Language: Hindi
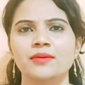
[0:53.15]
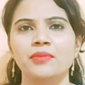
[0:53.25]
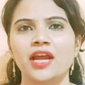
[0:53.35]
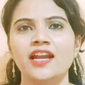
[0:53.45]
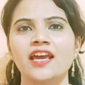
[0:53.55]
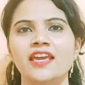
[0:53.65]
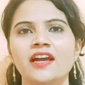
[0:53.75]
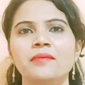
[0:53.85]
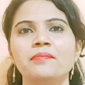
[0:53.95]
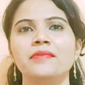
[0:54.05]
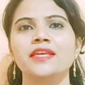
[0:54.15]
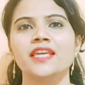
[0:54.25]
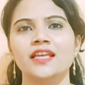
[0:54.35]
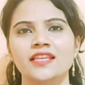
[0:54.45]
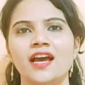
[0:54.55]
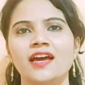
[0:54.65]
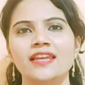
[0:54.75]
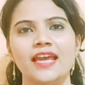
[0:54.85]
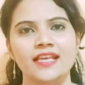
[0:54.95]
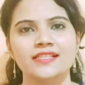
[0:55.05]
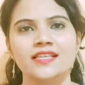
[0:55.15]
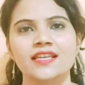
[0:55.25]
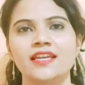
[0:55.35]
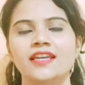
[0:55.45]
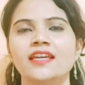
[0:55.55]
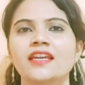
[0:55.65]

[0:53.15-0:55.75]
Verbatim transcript: प्राणायाम या ध्यान ऐसे हैं